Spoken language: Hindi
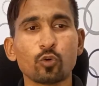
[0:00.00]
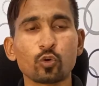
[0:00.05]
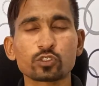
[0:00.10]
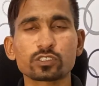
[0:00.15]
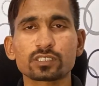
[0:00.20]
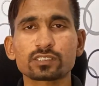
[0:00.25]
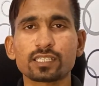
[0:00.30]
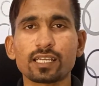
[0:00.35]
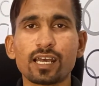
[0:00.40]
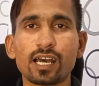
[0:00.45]
हो
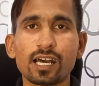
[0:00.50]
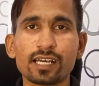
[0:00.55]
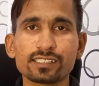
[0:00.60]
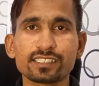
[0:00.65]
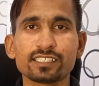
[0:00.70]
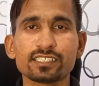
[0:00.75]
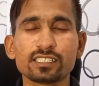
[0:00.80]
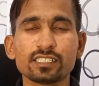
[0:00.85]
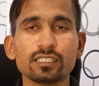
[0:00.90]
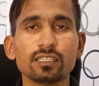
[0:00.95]
सकता है आज
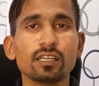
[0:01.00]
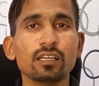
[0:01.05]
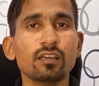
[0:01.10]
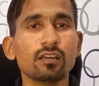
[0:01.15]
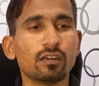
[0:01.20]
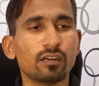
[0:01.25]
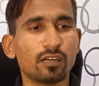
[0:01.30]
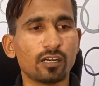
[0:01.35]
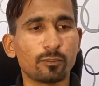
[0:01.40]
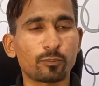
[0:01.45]
किसी
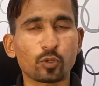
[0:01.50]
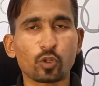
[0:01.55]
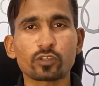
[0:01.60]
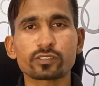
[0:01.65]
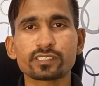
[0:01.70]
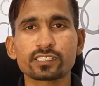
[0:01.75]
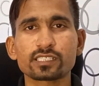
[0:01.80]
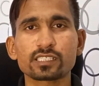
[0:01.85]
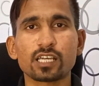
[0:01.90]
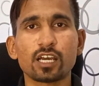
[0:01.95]

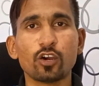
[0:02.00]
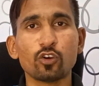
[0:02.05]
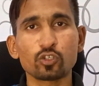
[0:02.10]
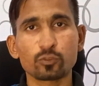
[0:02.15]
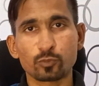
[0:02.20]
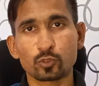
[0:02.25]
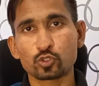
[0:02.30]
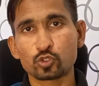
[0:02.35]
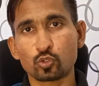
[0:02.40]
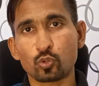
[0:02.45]
प्रोसेस का
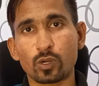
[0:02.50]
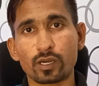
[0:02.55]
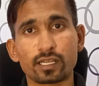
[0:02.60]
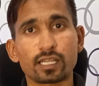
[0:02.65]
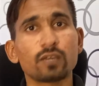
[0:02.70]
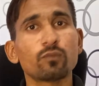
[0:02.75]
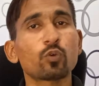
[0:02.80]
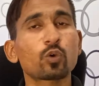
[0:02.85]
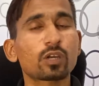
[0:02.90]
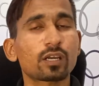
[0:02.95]
आउटपुट जो आ
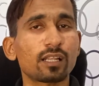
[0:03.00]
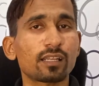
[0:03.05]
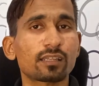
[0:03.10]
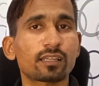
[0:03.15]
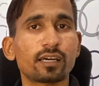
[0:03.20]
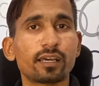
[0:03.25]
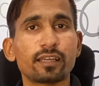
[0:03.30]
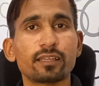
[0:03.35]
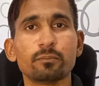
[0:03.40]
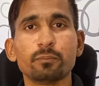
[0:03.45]
रहा है वो कल
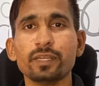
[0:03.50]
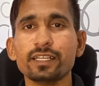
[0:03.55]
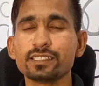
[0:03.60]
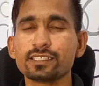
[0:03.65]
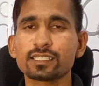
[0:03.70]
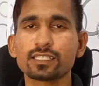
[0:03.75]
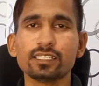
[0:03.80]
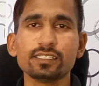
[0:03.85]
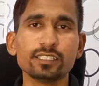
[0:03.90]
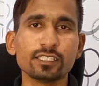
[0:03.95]
ना आए
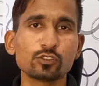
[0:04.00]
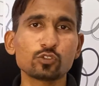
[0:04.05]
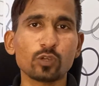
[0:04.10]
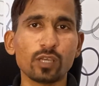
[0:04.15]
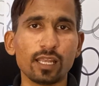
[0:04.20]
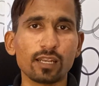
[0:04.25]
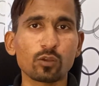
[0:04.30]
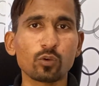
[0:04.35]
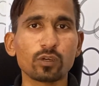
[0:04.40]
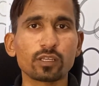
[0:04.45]
बेसिकली ये जो
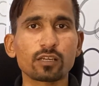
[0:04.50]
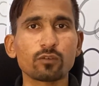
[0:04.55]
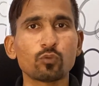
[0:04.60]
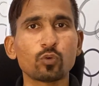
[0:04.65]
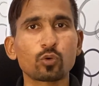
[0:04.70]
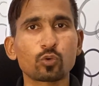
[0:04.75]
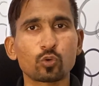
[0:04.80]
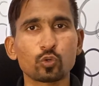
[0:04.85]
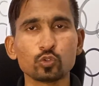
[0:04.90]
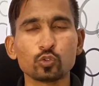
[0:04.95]
एल्गो है ना
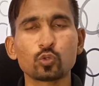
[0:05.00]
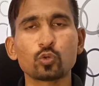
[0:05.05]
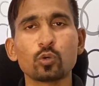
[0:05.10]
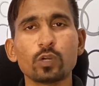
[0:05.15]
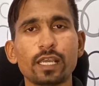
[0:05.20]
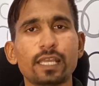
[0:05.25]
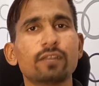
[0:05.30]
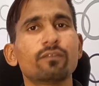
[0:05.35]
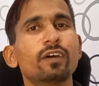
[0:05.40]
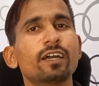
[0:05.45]
वो खुद
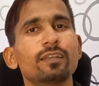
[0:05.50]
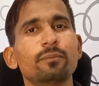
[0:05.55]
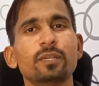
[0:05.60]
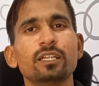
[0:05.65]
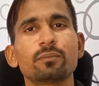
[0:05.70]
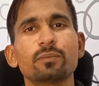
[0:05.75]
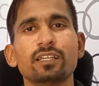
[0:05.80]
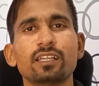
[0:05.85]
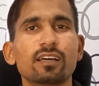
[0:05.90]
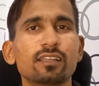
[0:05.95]
को
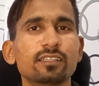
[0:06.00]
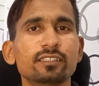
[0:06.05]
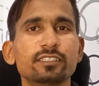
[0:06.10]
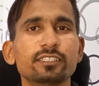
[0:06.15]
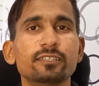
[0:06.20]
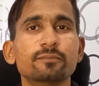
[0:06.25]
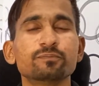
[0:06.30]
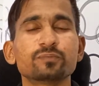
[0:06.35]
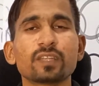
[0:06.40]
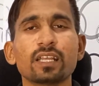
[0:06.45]
एनवायरमेंट में डाल
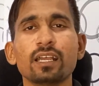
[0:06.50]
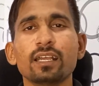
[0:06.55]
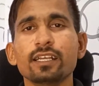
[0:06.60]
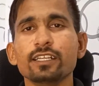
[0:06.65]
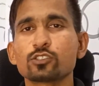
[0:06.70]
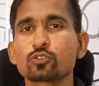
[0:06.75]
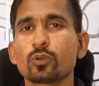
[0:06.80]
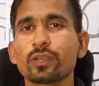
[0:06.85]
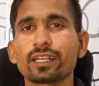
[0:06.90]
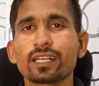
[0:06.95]
लेती है
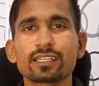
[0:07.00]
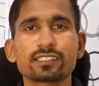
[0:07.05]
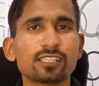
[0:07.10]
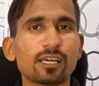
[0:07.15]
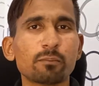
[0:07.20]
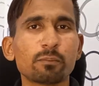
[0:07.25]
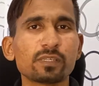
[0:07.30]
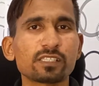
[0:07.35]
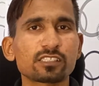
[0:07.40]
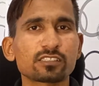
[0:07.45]
इसको एक
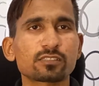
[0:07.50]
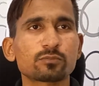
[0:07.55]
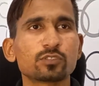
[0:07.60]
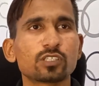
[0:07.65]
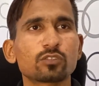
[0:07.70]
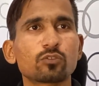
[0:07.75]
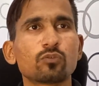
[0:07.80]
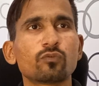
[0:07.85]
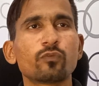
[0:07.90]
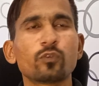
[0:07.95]
एग्जाम्पल से
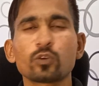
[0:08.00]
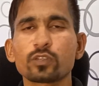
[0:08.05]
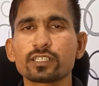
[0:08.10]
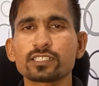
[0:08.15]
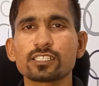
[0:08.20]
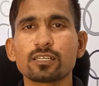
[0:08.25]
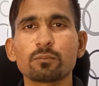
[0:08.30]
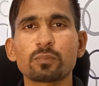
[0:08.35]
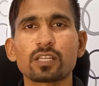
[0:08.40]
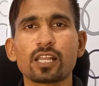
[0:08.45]
समझाता हूँ फॉर
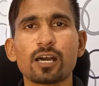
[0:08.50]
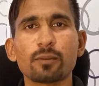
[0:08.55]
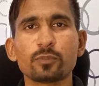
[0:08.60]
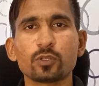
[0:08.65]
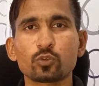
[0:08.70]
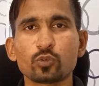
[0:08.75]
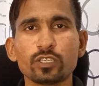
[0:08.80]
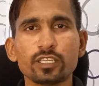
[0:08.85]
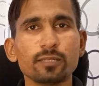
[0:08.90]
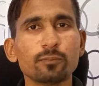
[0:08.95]
एग्जाम्पल
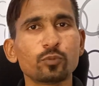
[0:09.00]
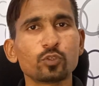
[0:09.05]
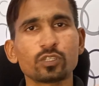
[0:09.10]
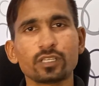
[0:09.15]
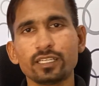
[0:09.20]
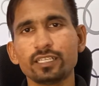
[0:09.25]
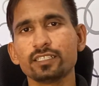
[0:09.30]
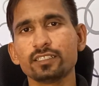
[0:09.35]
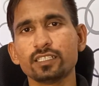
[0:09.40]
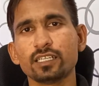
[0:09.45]
आपने कोई
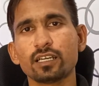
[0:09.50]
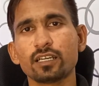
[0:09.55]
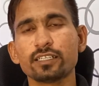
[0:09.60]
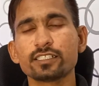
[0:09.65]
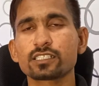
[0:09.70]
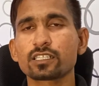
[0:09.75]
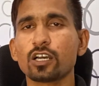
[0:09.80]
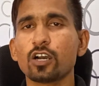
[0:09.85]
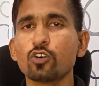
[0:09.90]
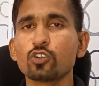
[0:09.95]
इनपुट ए दिया
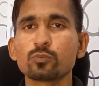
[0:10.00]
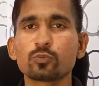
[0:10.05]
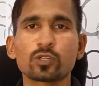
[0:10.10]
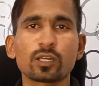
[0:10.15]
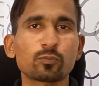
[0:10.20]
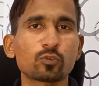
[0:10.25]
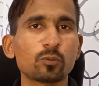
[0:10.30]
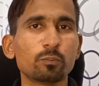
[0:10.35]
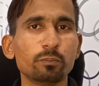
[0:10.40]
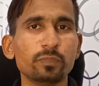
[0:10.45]
इसका
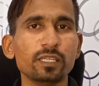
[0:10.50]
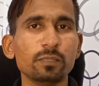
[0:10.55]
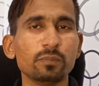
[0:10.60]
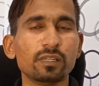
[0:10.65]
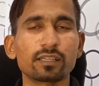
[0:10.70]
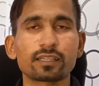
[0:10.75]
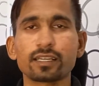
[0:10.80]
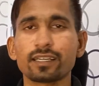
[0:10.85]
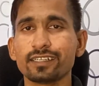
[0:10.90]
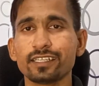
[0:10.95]
आउटपुट आपको बी
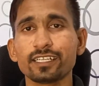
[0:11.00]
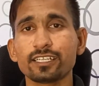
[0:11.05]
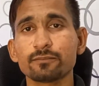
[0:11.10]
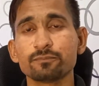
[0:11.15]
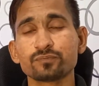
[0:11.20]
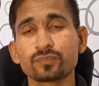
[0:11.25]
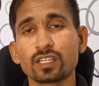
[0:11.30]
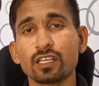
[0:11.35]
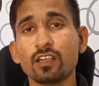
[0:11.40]
मिल रहा है ठीक है